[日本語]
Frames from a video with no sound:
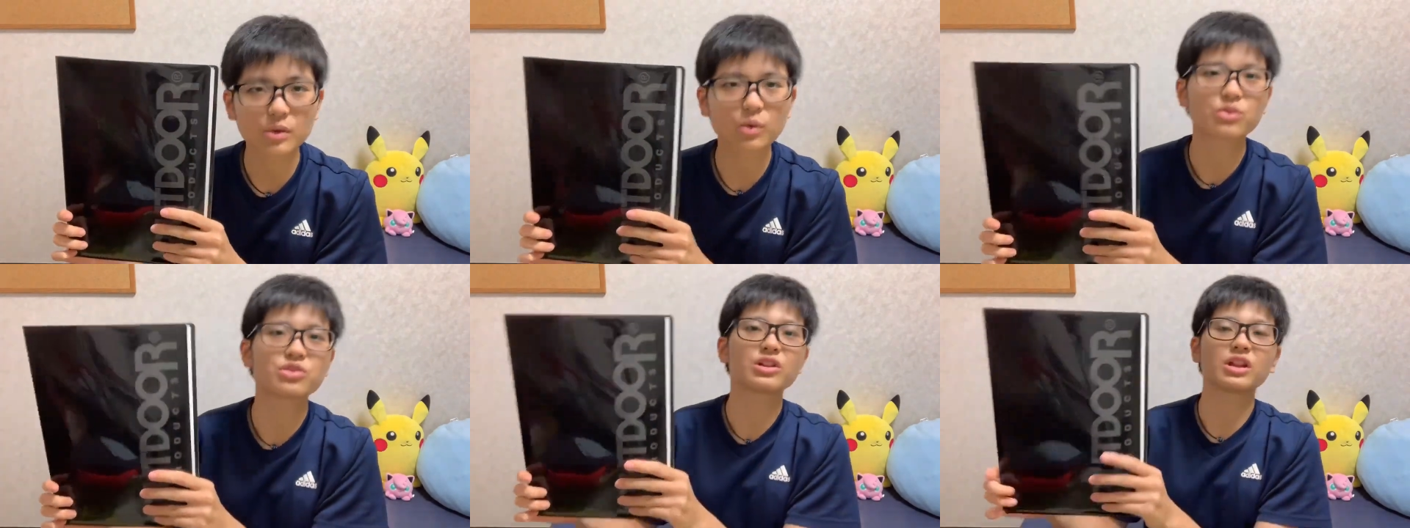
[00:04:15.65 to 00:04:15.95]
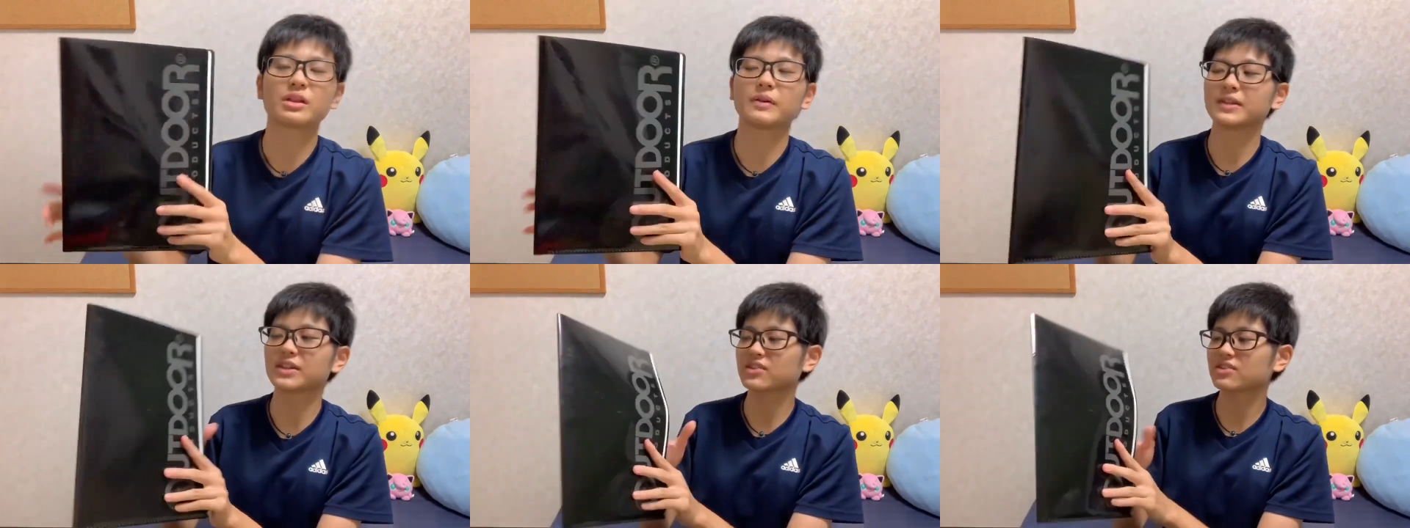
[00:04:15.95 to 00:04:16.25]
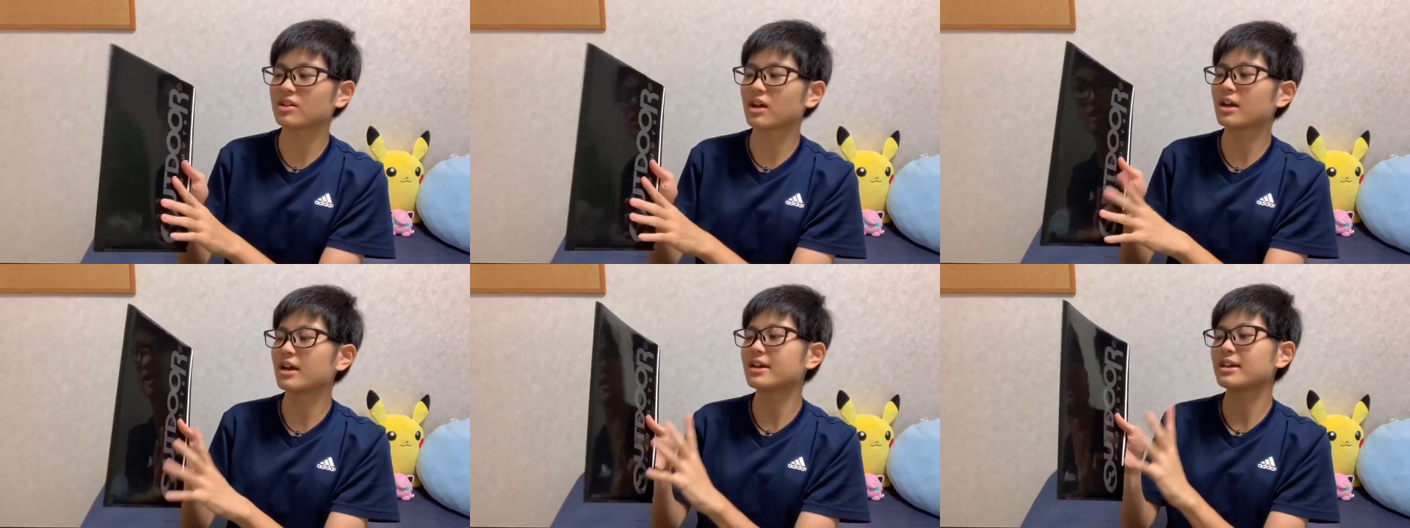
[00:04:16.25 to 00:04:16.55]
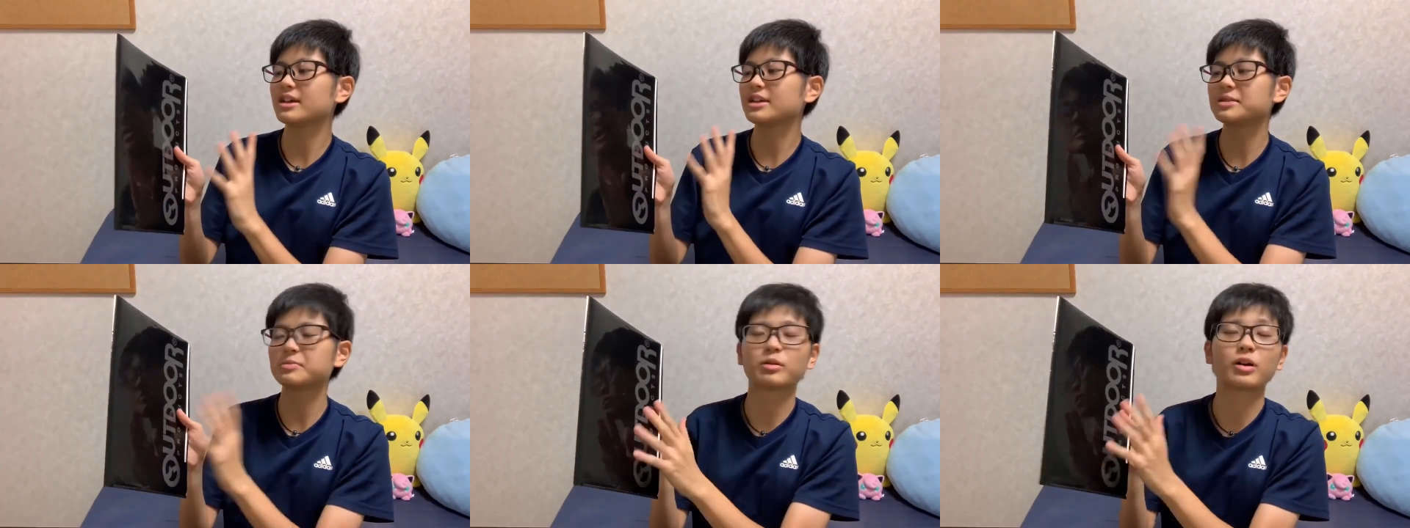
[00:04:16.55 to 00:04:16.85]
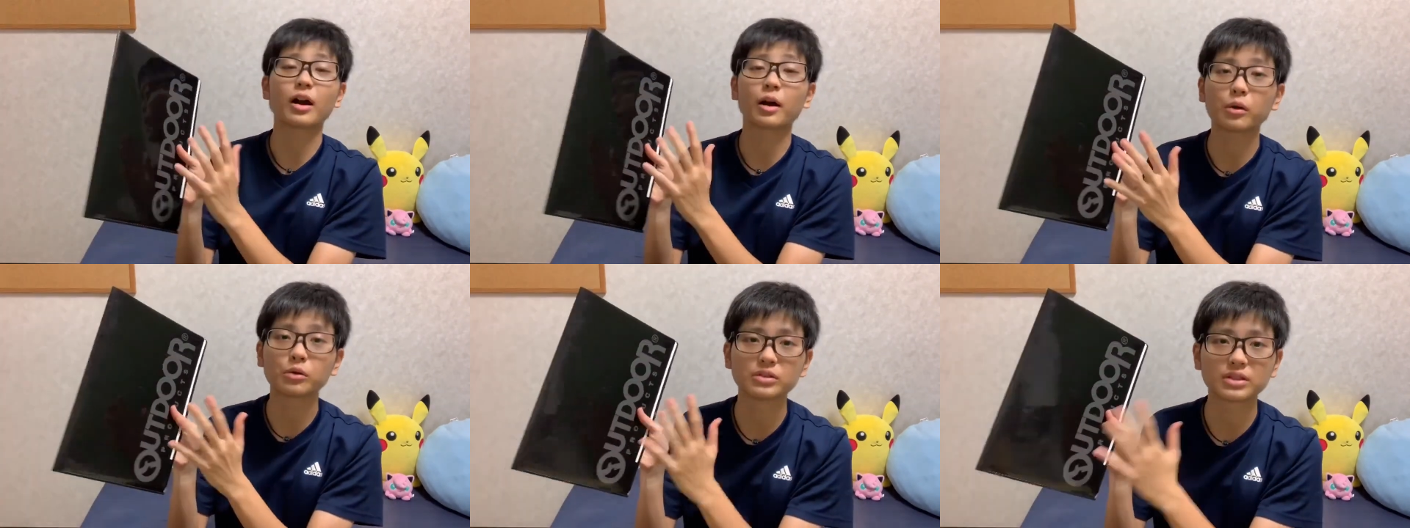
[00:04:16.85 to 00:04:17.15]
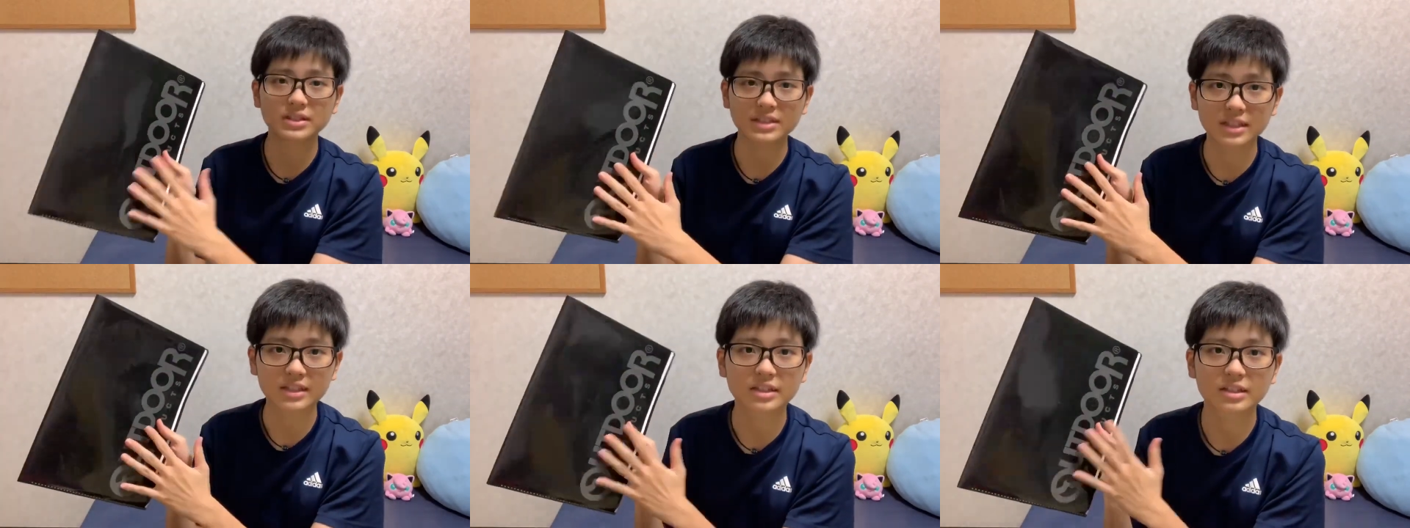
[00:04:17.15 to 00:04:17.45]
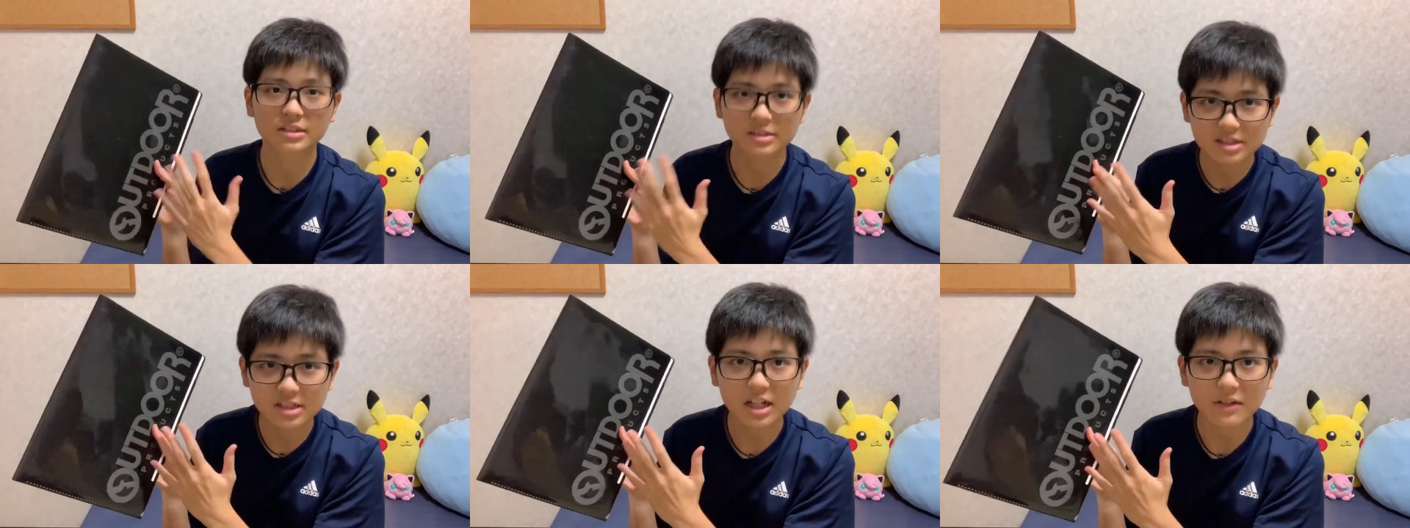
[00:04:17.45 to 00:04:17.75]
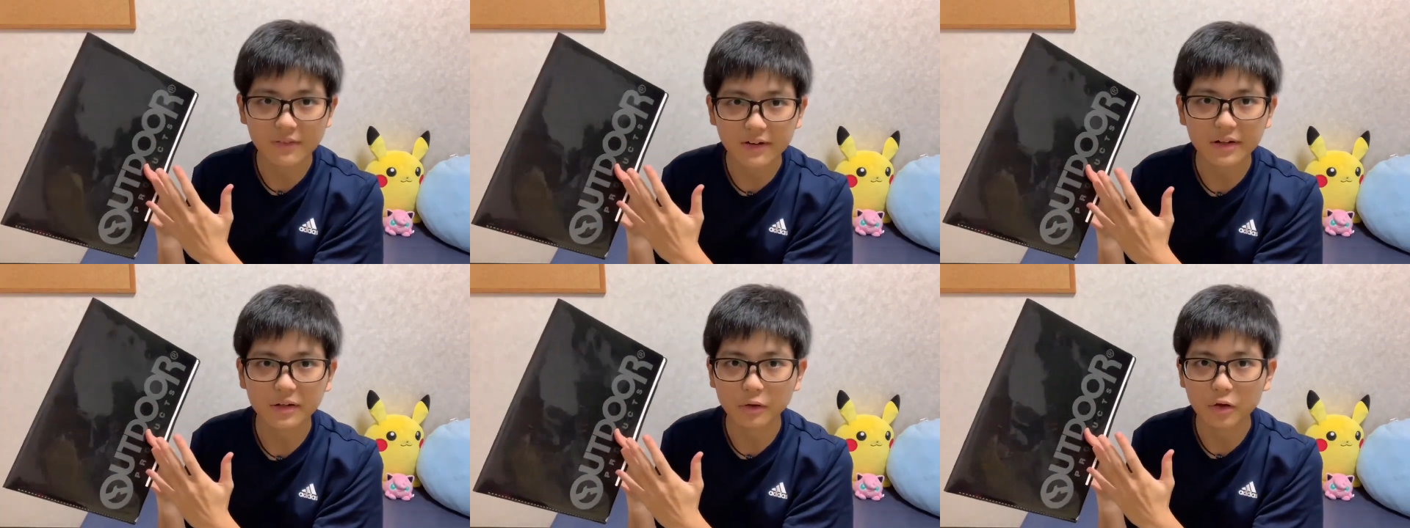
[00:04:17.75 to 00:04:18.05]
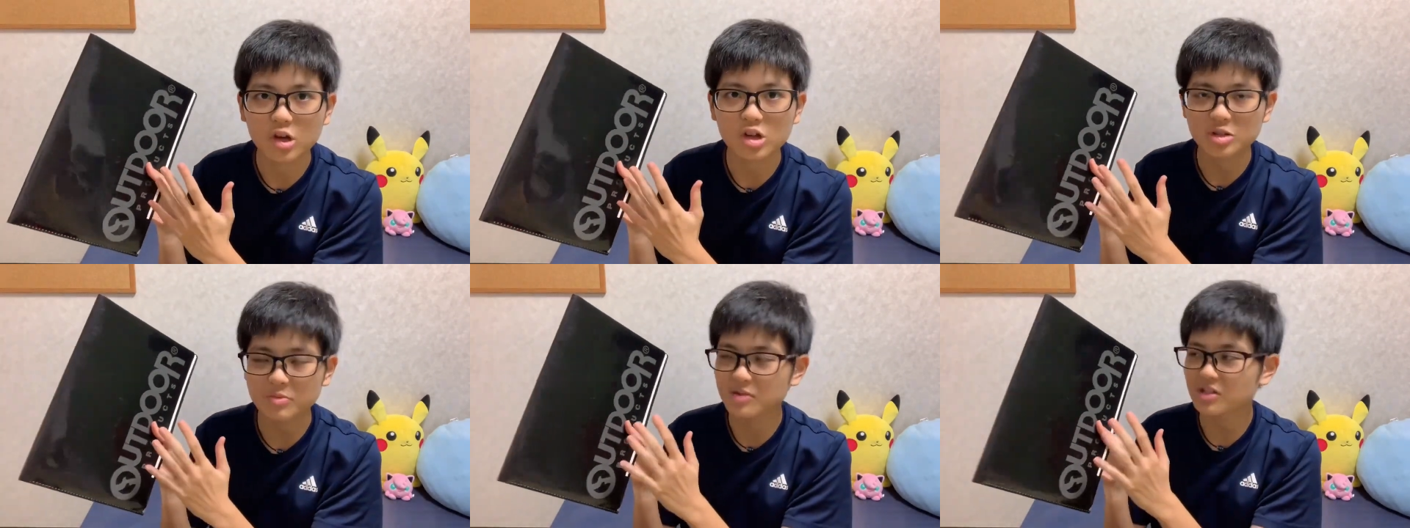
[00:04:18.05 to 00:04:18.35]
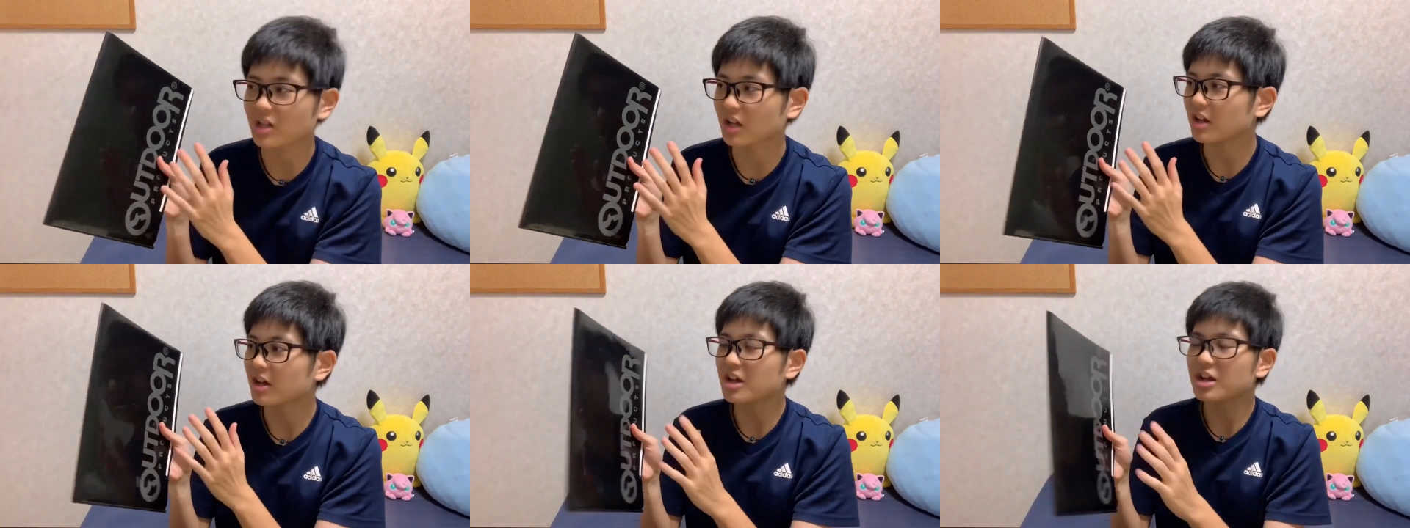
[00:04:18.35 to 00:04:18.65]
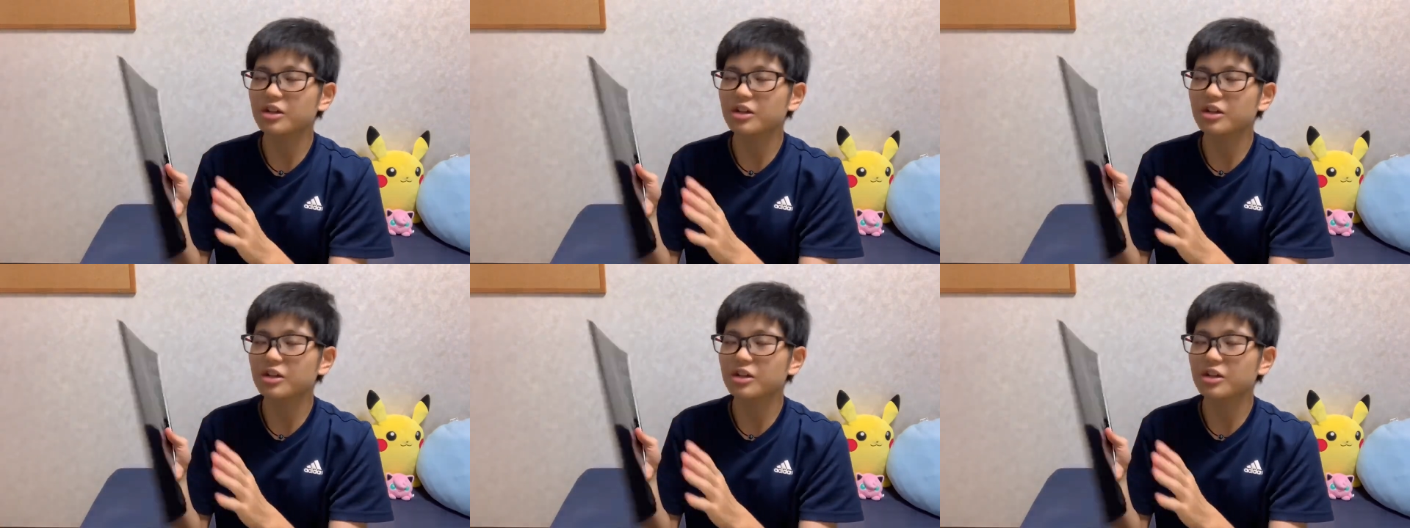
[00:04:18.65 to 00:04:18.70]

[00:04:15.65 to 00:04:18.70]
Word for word: こちらに私がえいつも学校で使ってるクリアファイルご用意しました。